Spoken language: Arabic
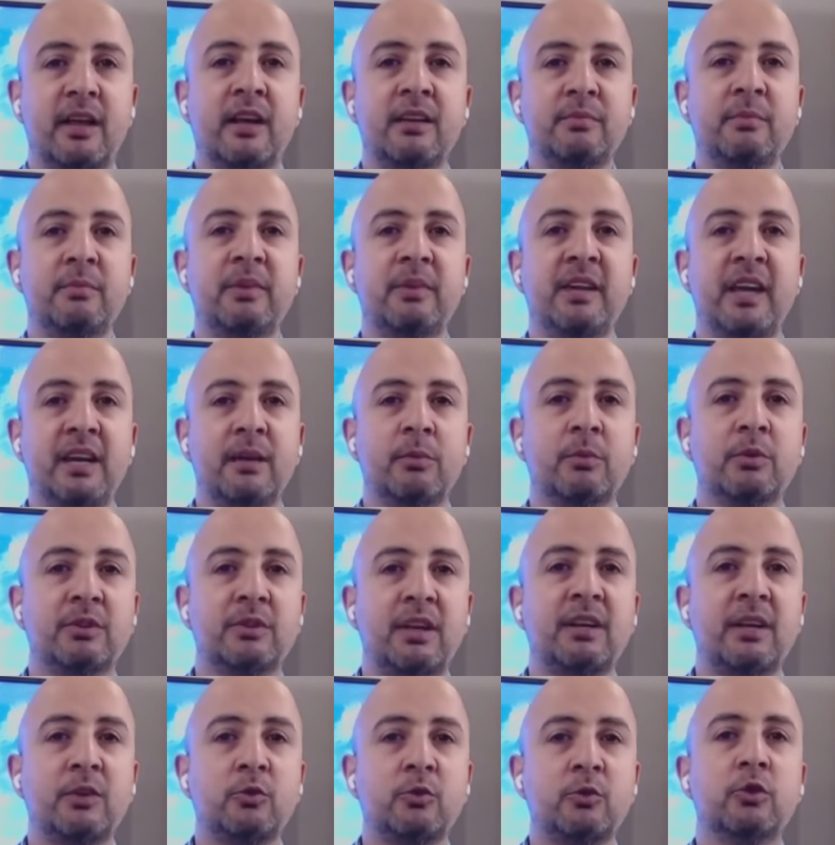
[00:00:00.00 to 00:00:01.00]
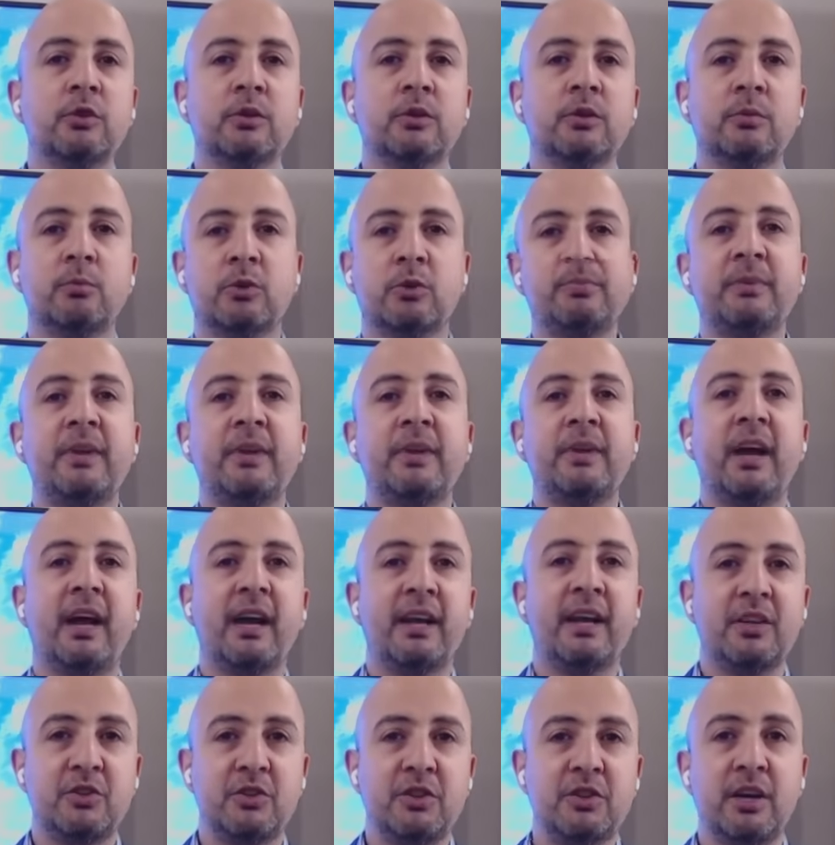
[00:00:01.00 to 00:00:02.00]
انظمه يلي مضطره تكون مرتبطه
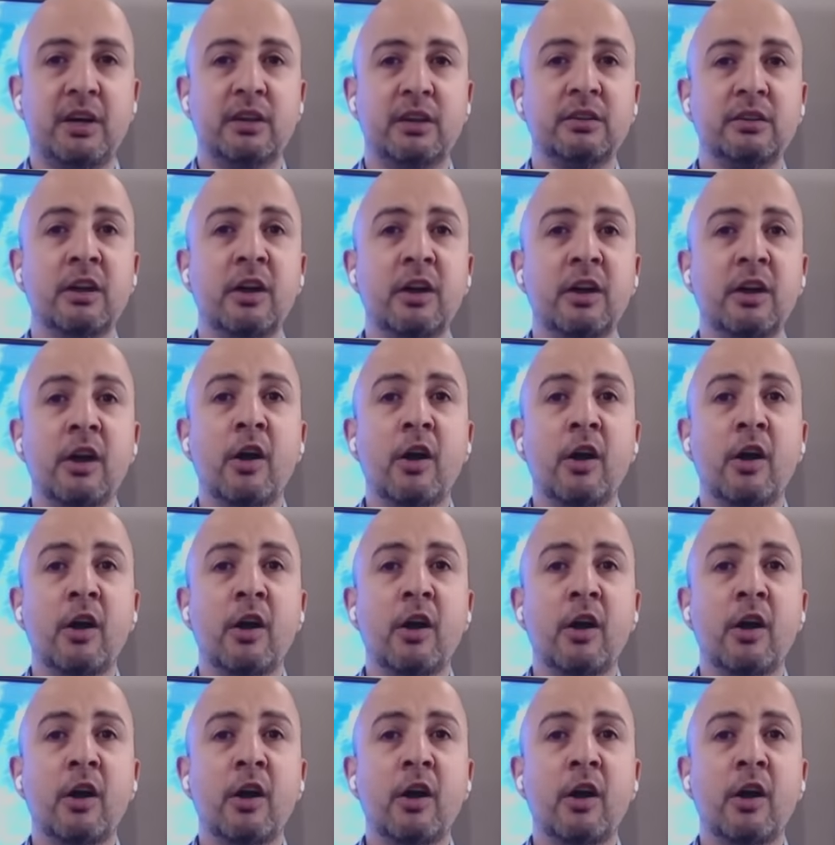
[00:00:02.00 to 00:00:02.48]
خارجيا،